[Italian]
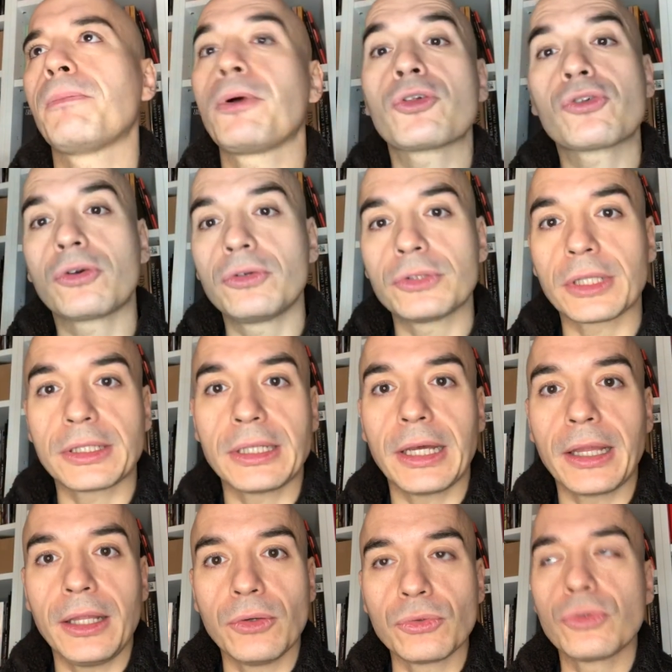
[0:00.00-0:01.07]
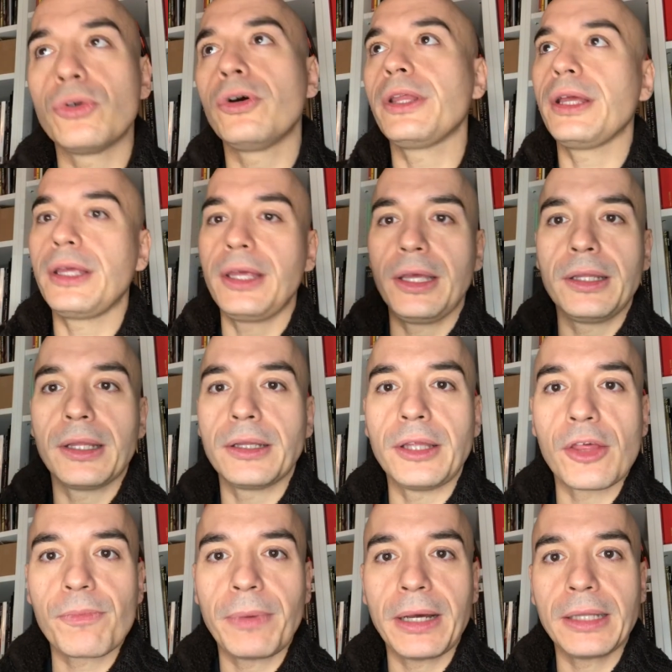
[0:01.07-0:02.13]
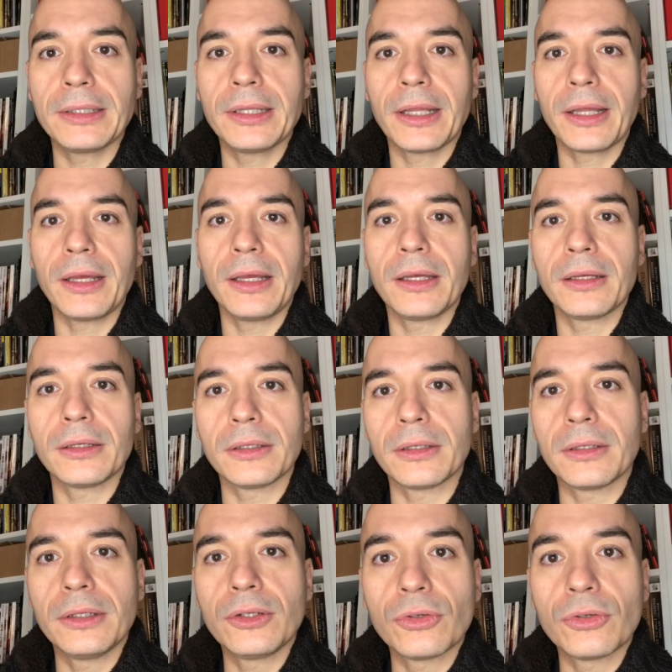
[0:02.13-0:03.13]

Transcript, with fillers: posso contattare gli autori e chiedere di espandere eh,